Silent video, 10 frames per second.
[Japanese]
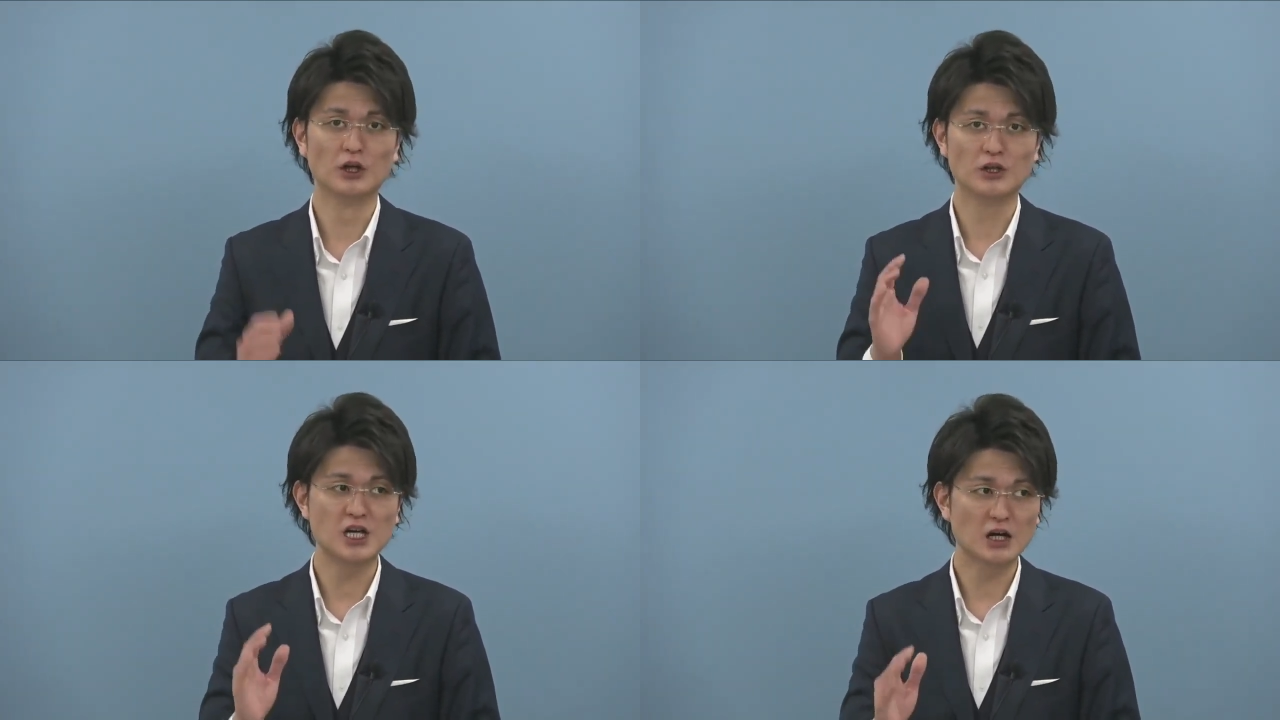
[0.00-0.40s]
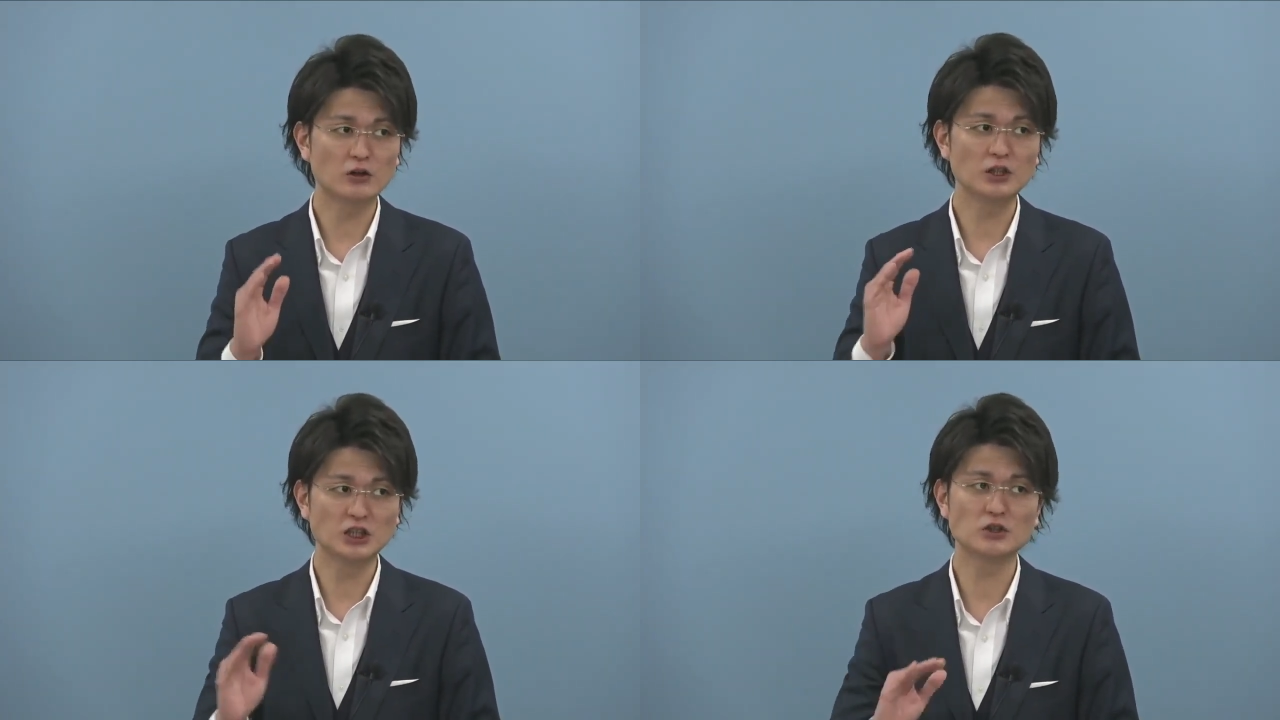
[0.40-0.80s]

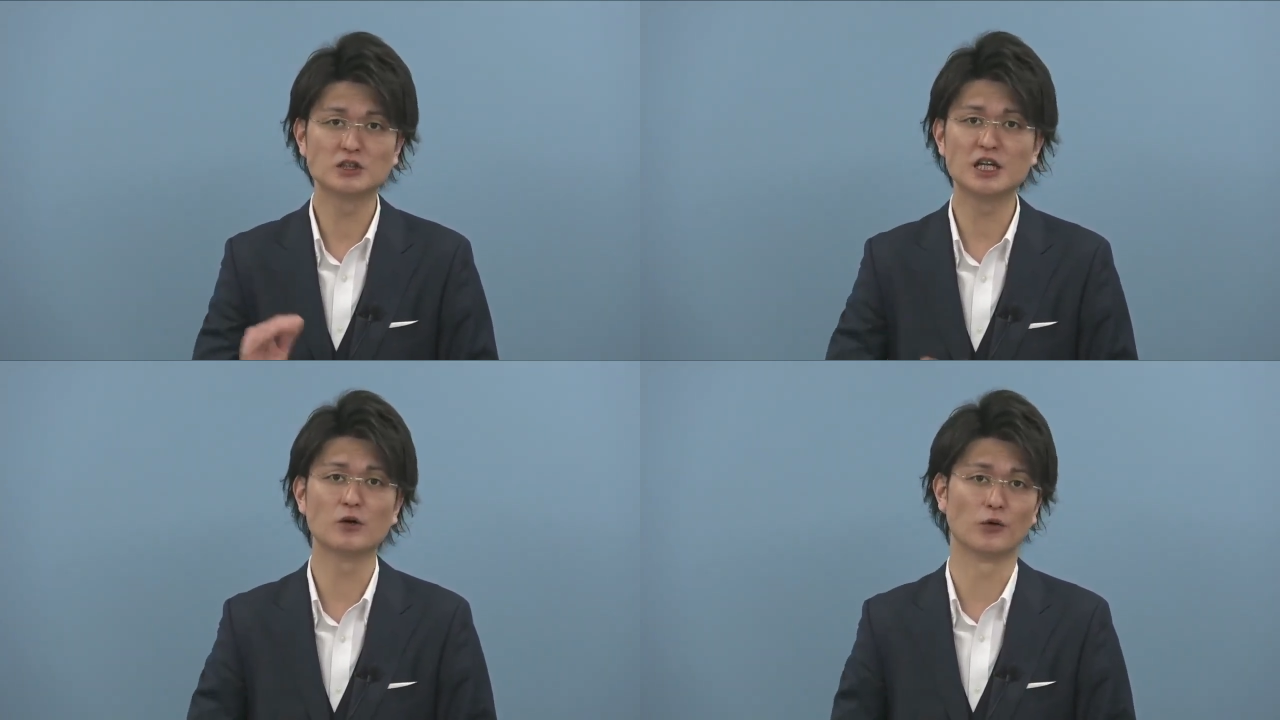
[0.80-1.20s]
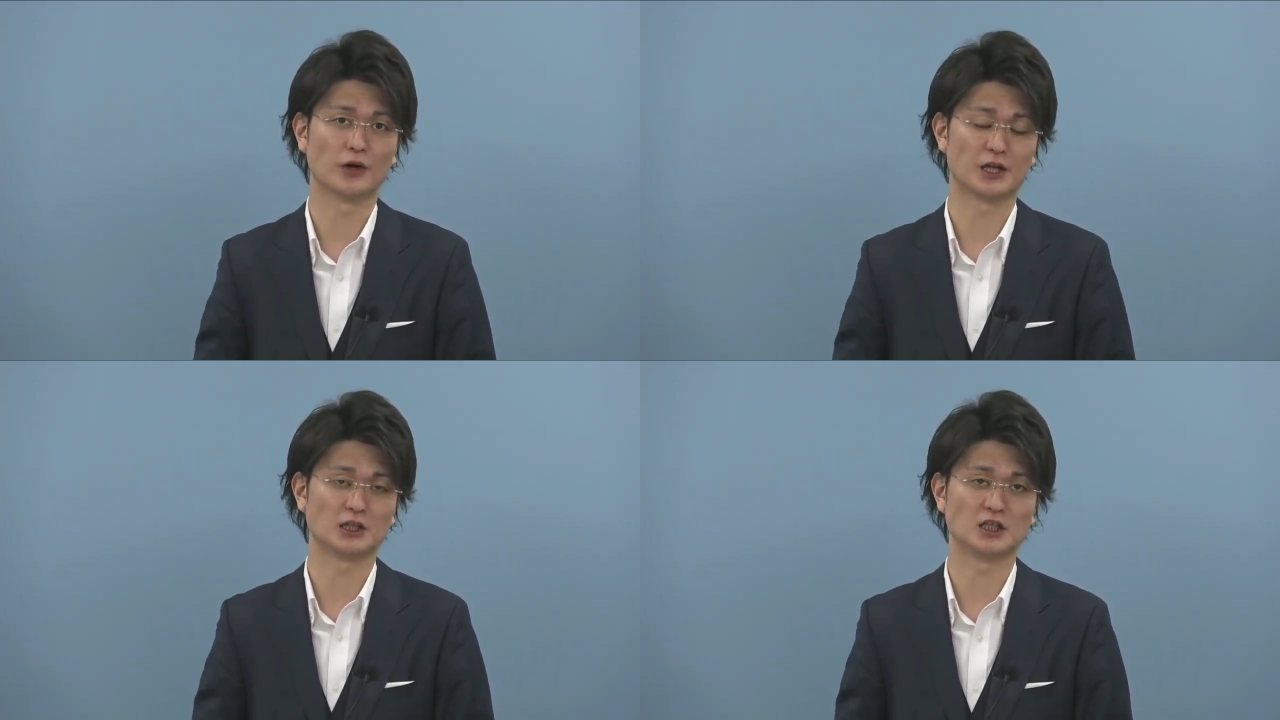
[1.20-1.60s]
220前後の
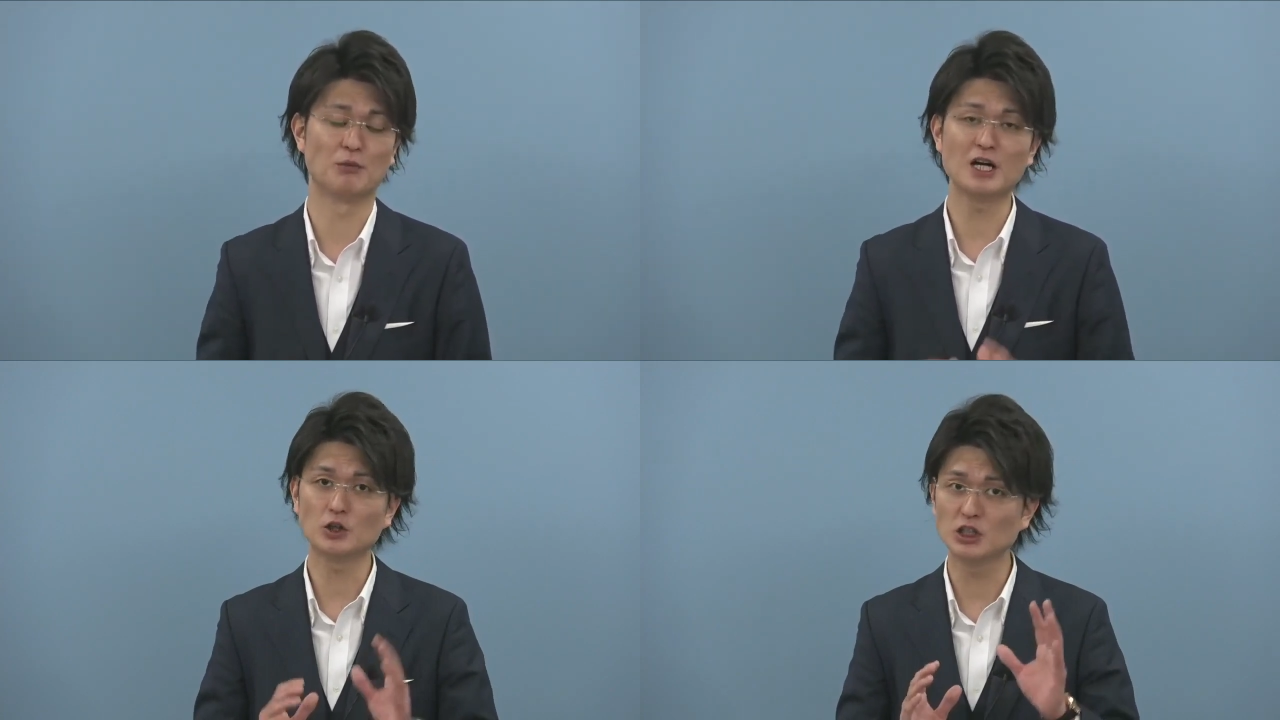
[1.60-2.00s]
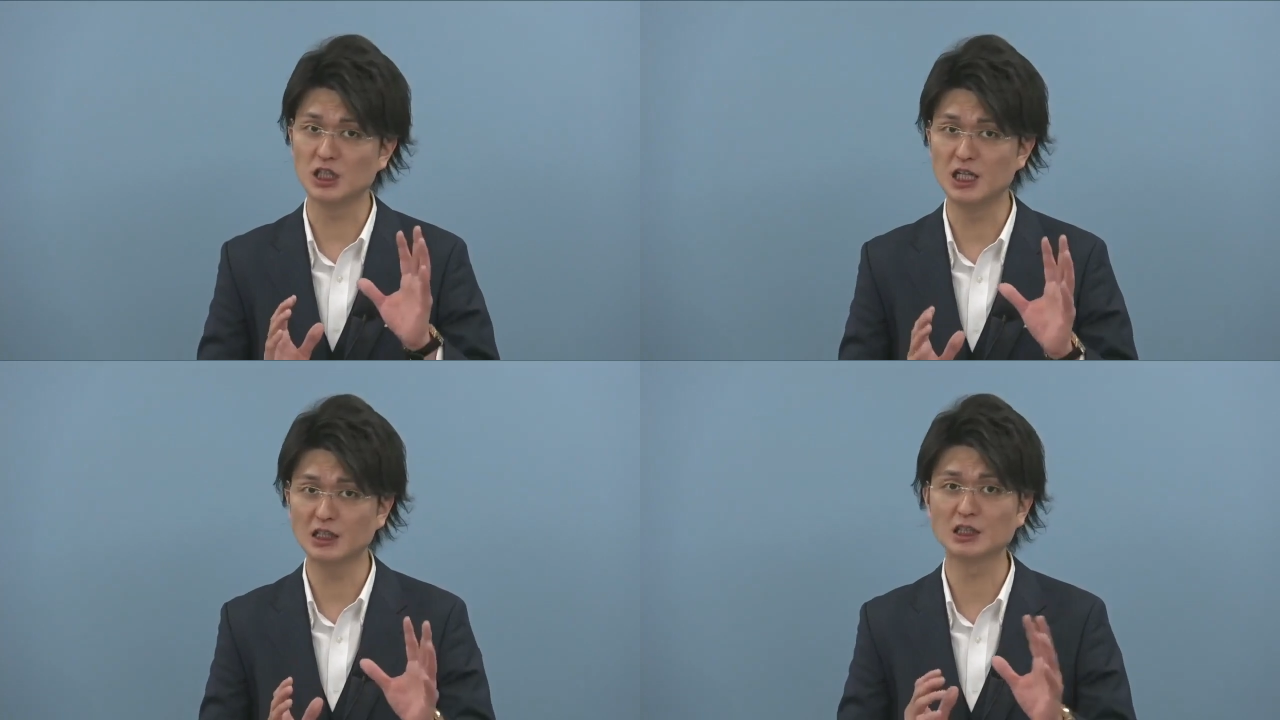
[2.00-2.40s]
方たちって毎
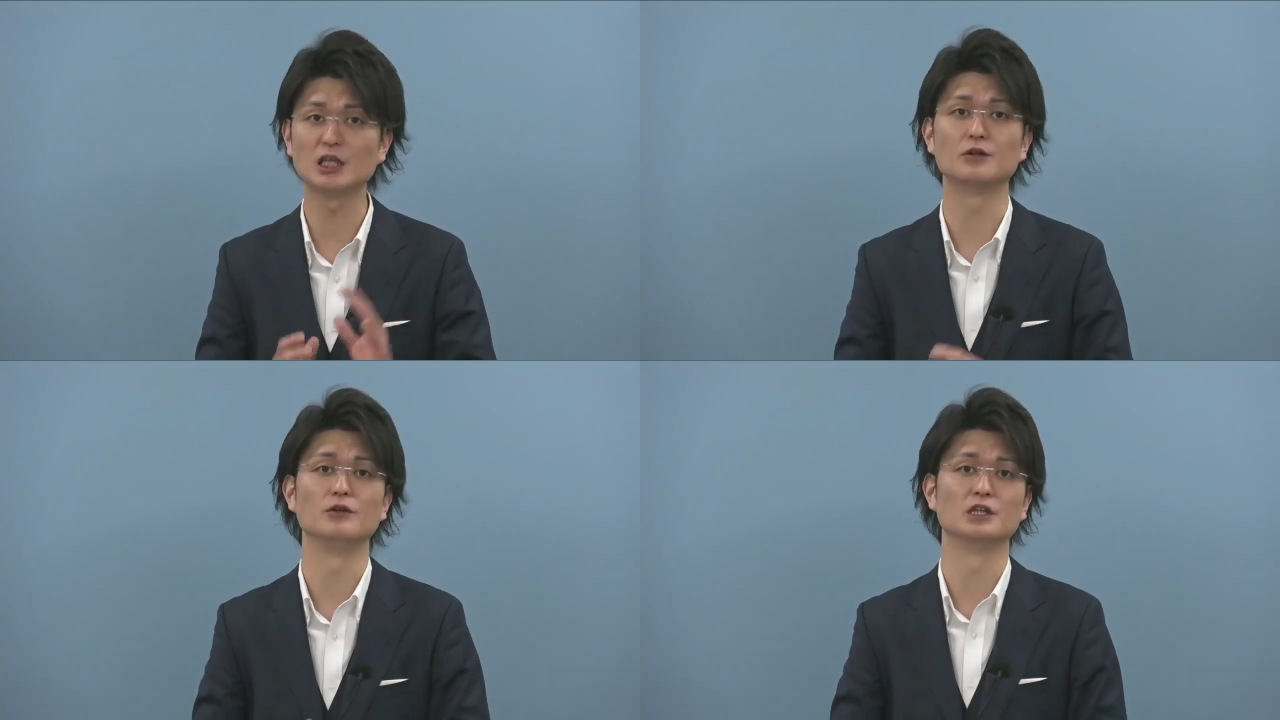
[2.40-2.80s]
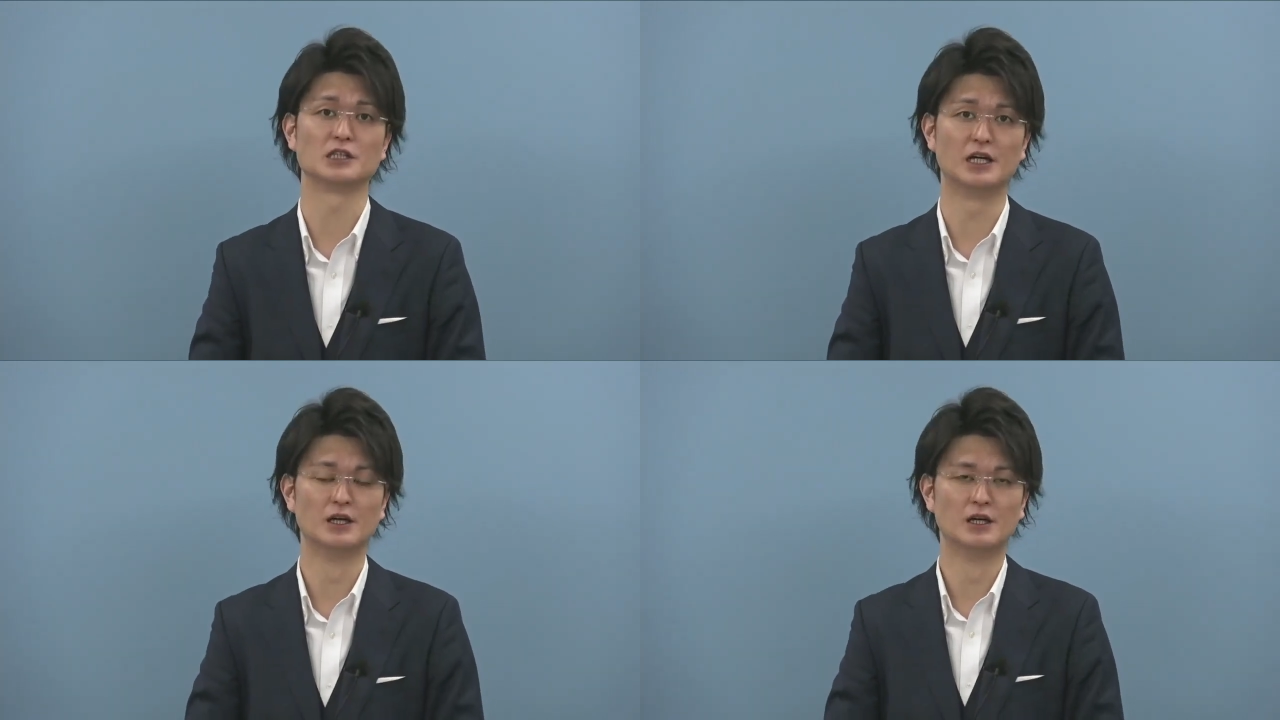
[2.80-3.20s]
年いらっしゃるんで
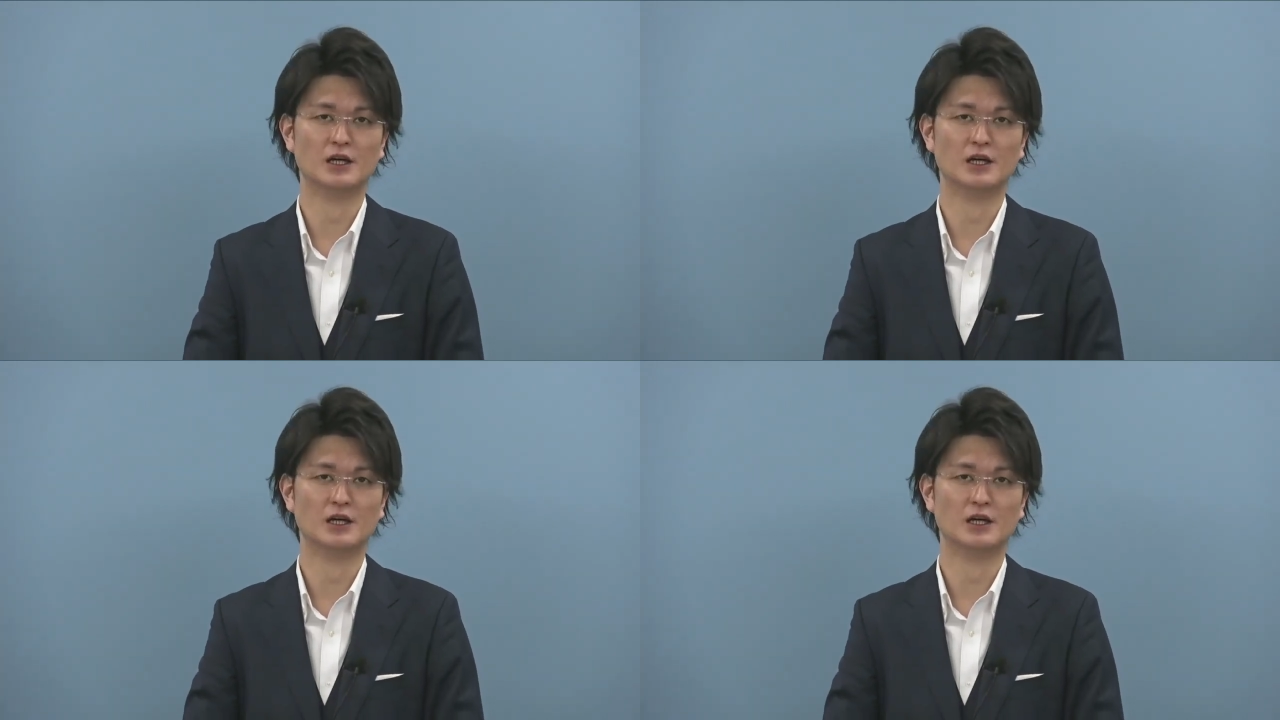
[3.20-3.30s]
すね。